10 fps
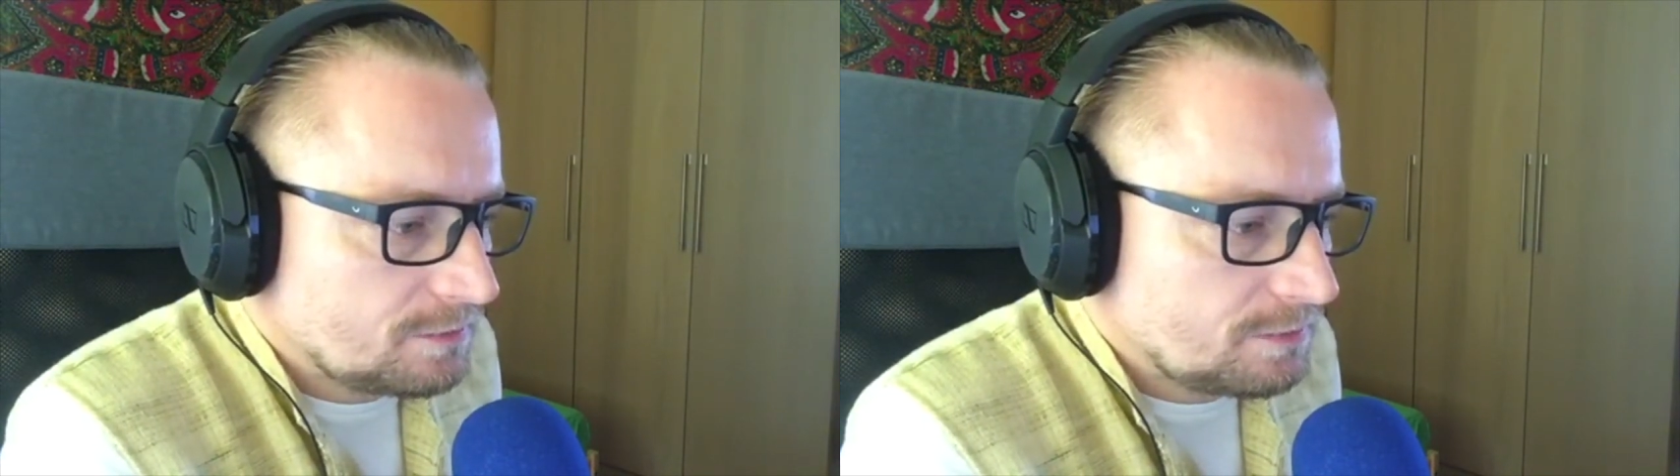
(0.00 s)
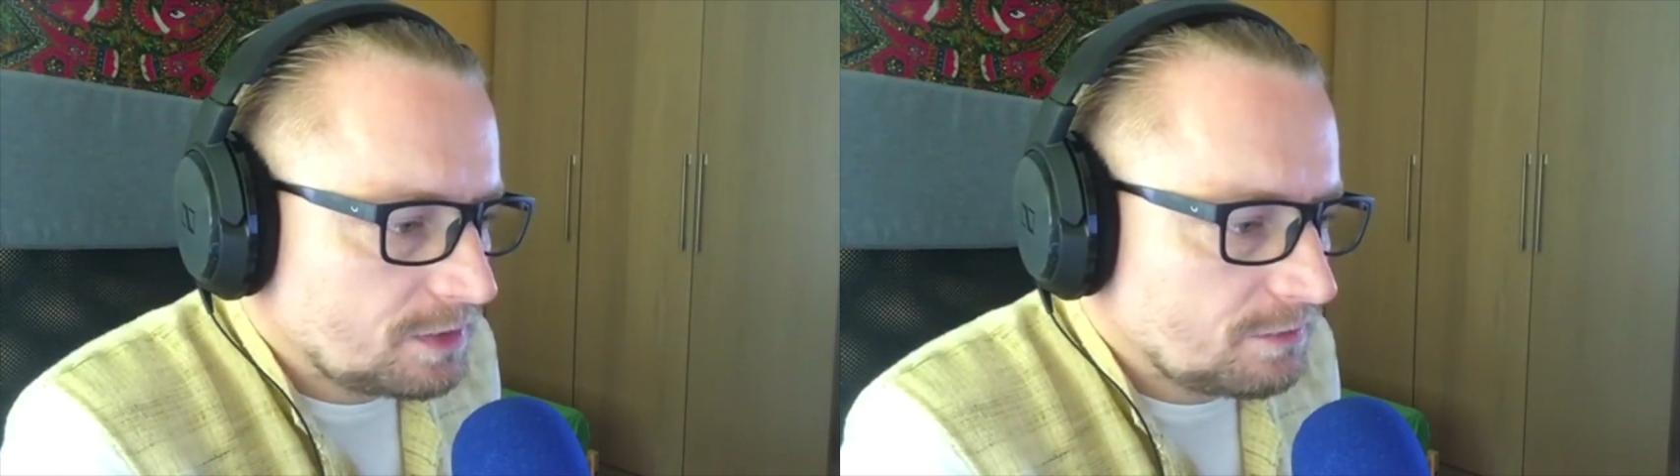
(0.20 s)

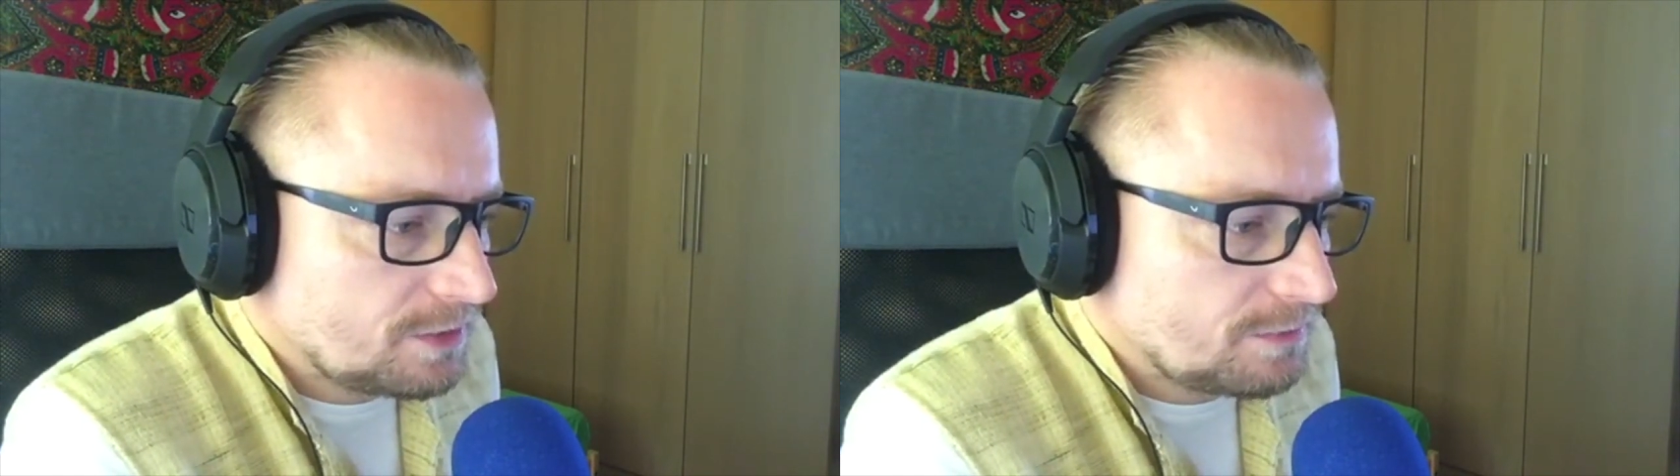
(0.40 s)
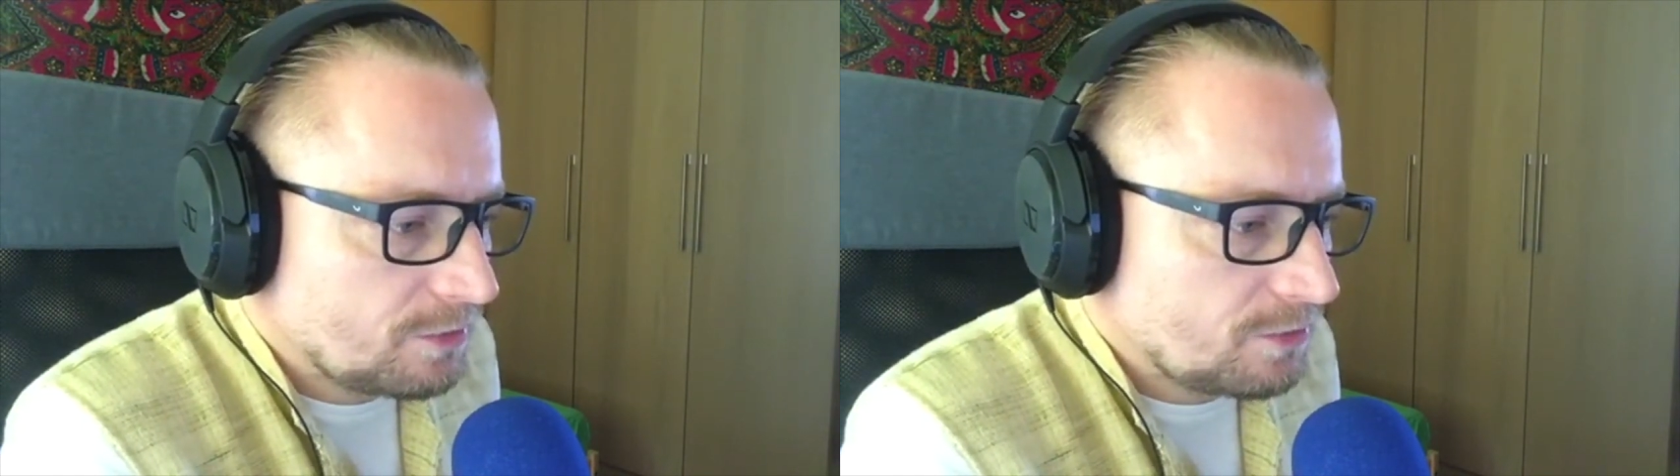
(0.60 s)
podobny
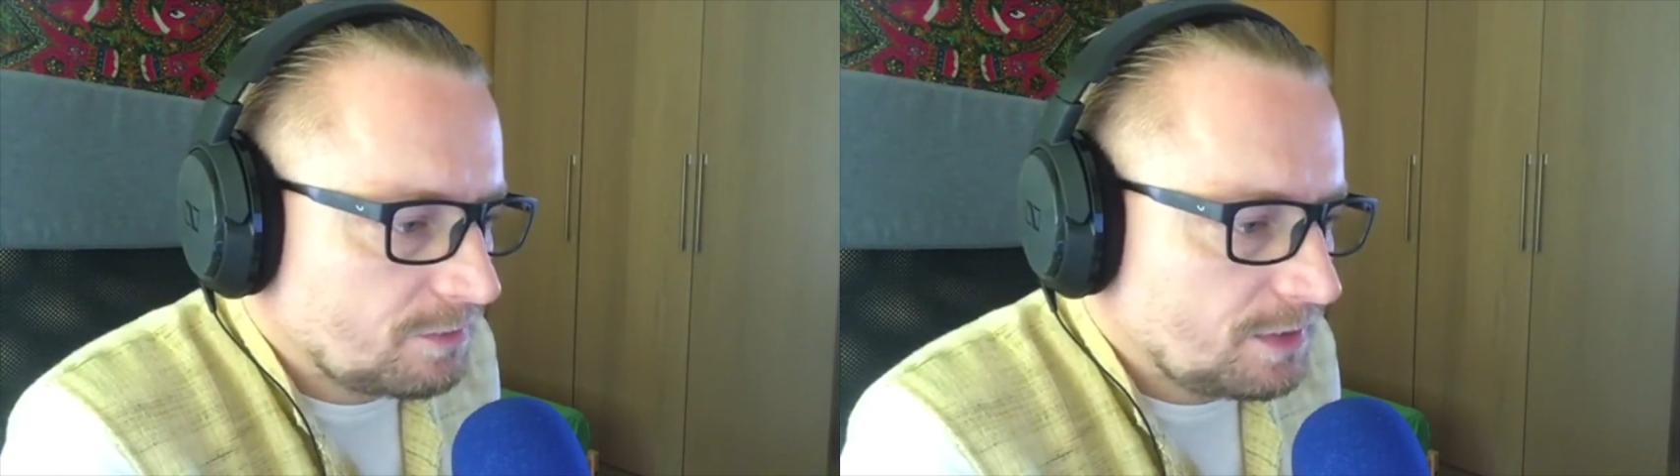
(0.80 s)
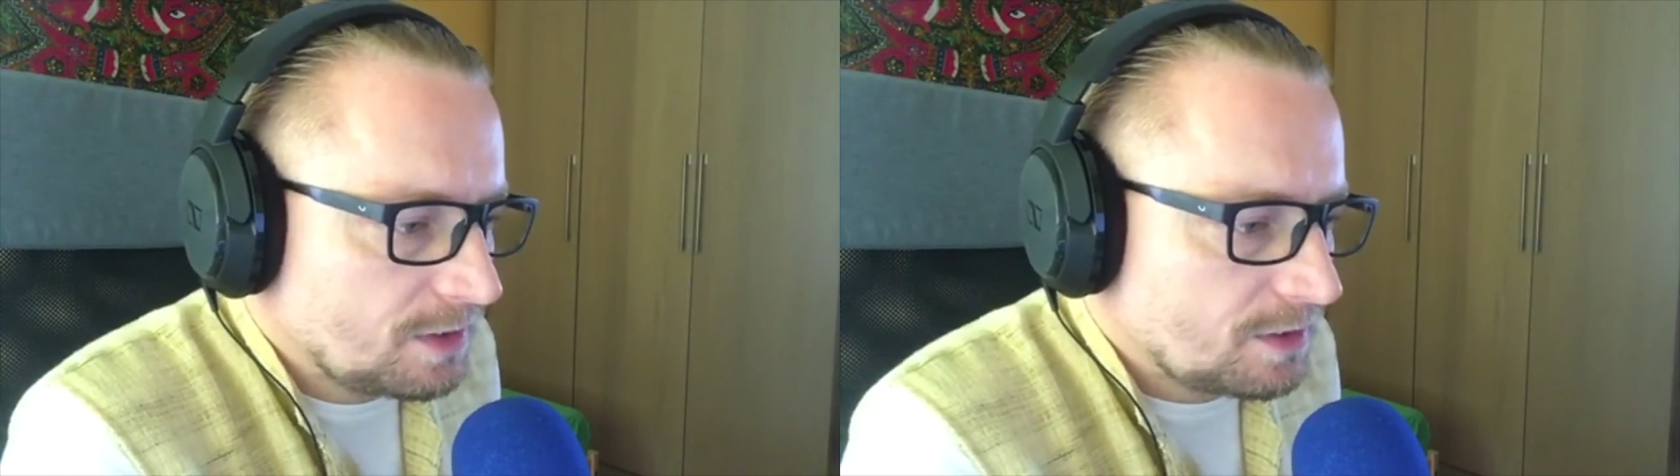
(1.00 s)

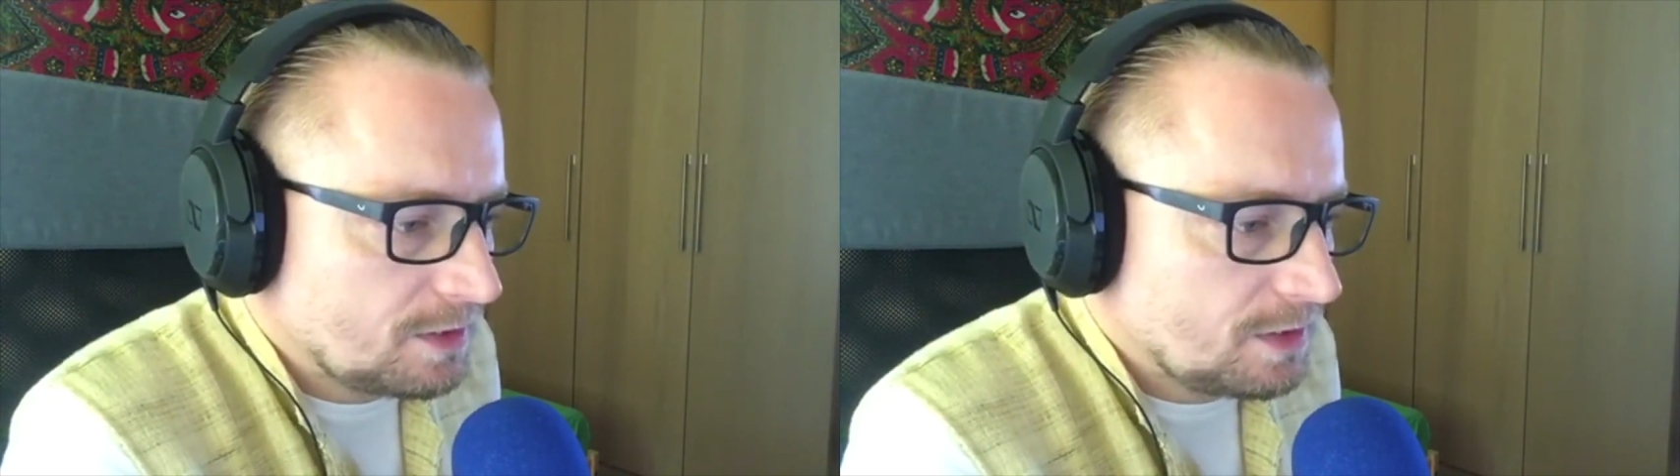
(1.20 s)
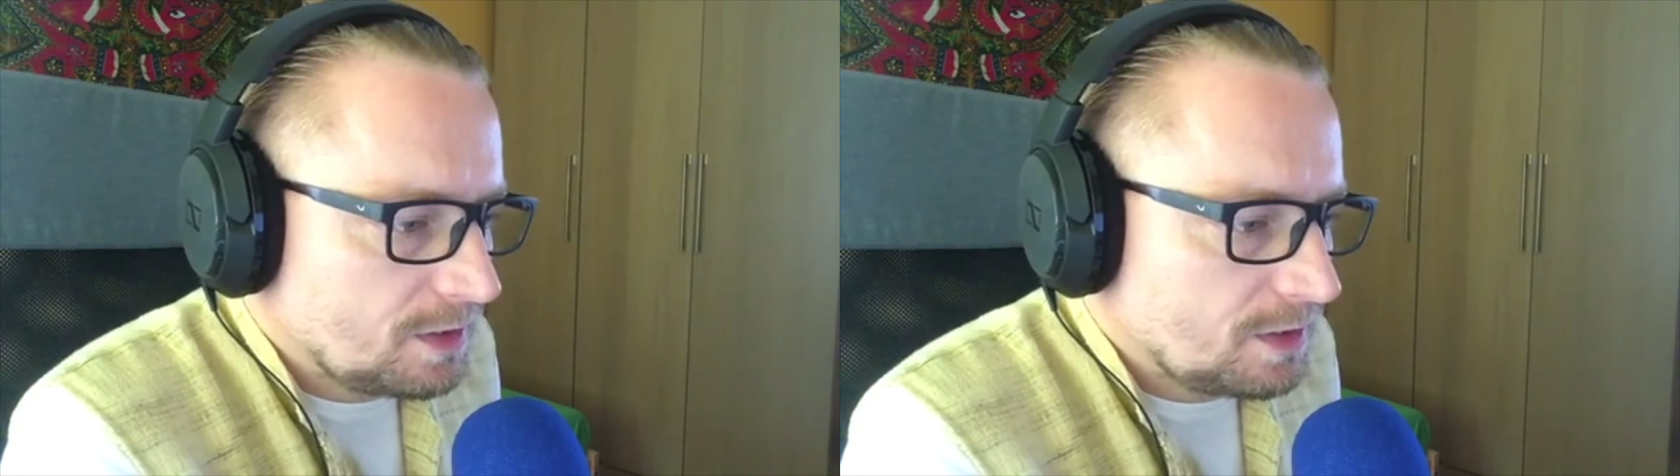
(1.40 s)
sposób jak